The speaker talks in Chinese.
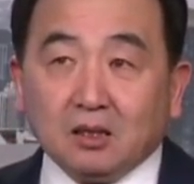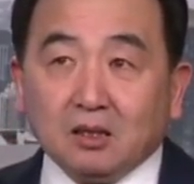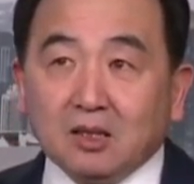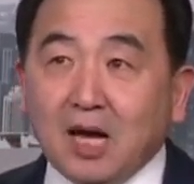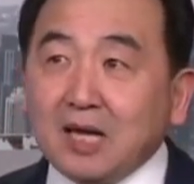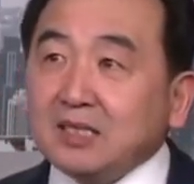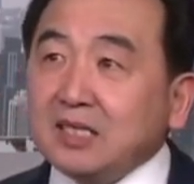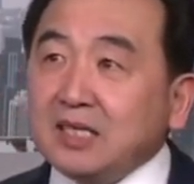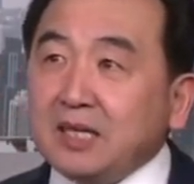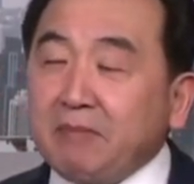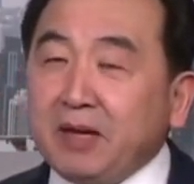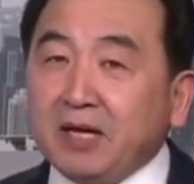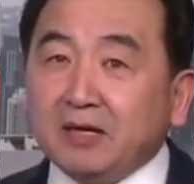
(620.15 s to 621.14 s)
那习
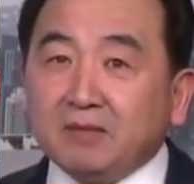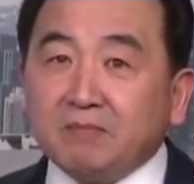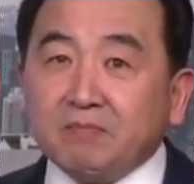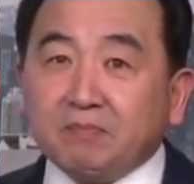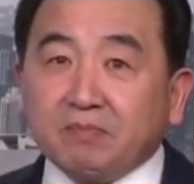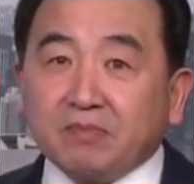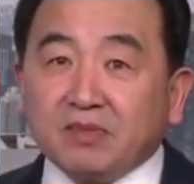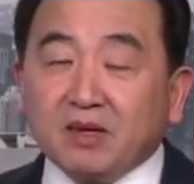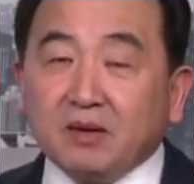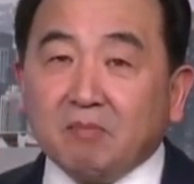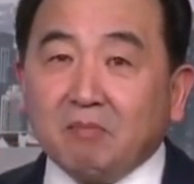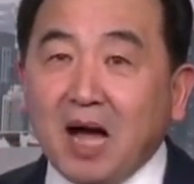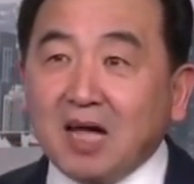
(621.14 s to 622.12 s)
近平
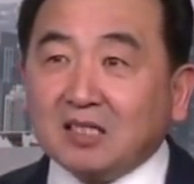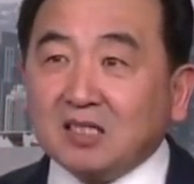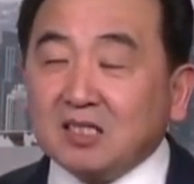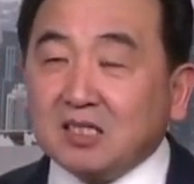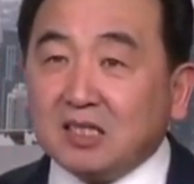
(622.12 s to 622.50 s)
把自